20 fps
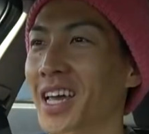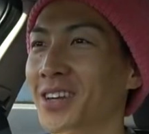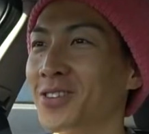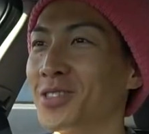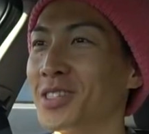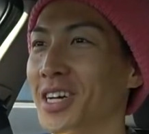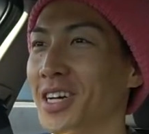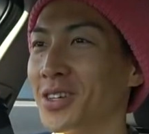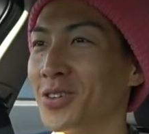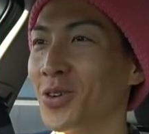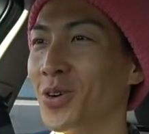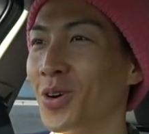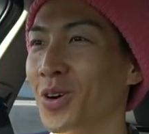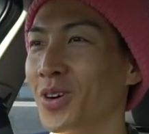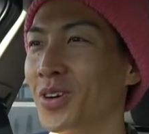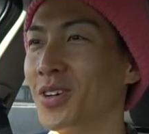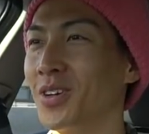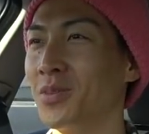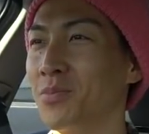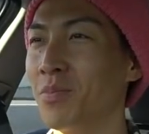けるんだけど、
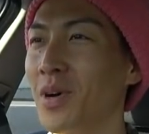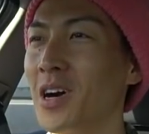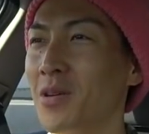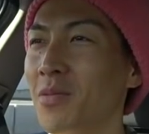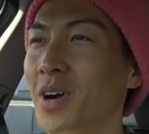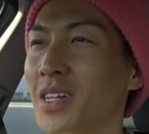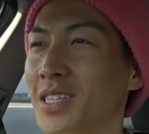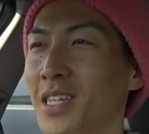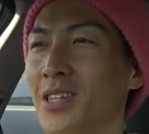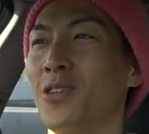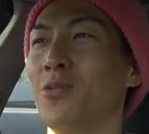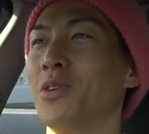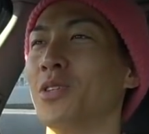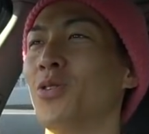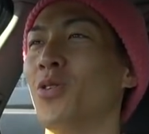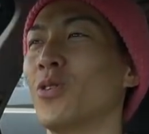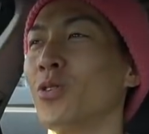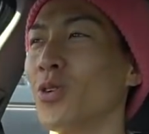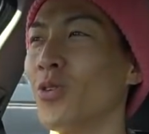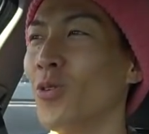まあまあ例えば
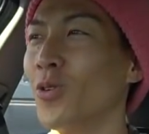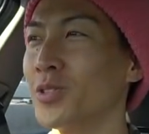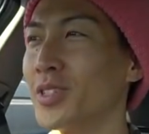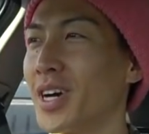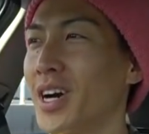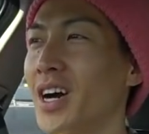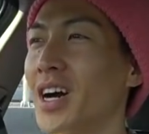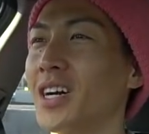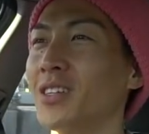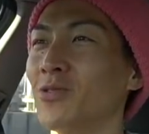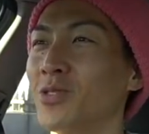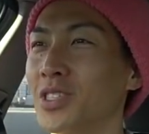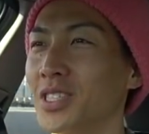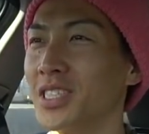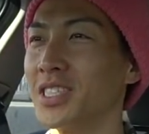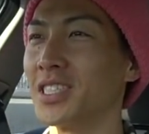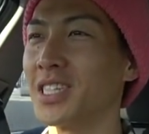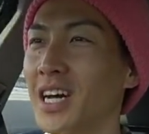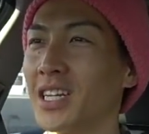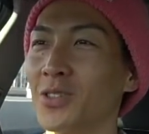東京大阪間の1
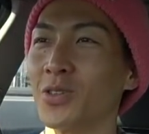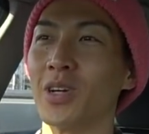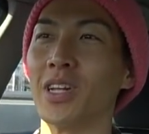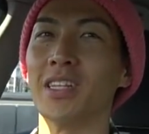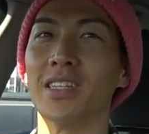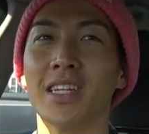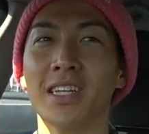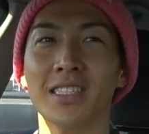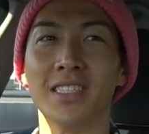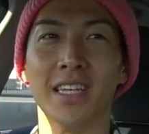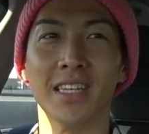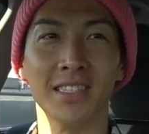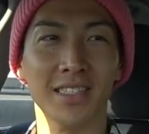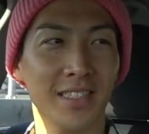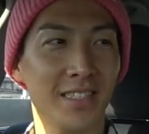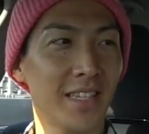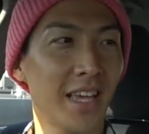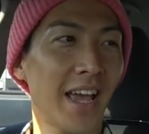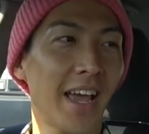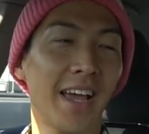時間とかだったら全
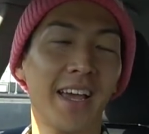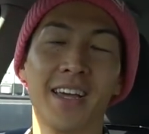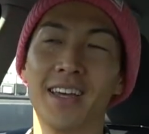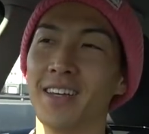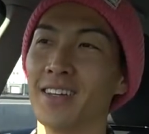然